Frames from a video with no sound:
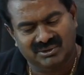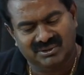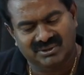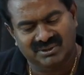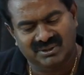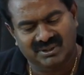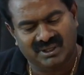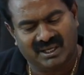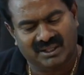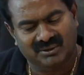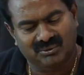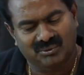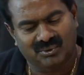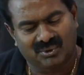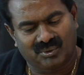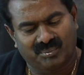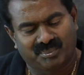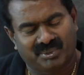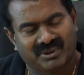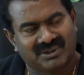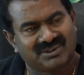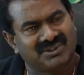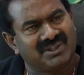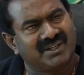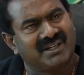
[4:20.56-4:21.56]
வந்து அது ஒரு
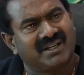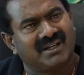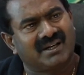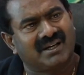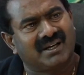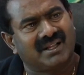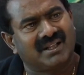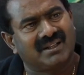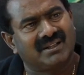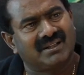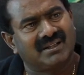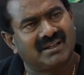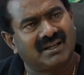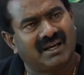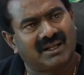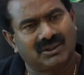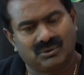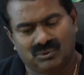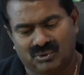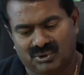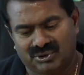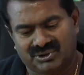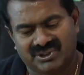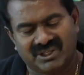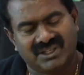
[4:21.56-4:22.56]
பிரச்சனையே கிடையாது அது
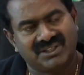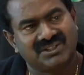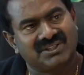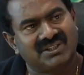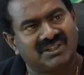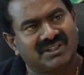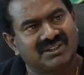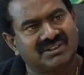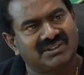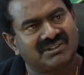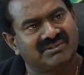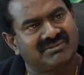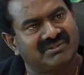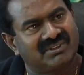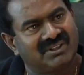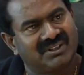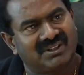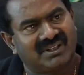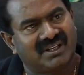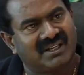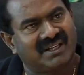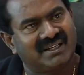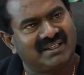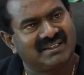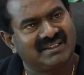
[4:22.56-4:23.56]
ஒரு தேசியனத்தின் இனத்தின்
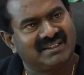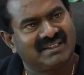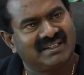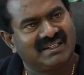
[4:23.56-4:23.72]
விடுதலை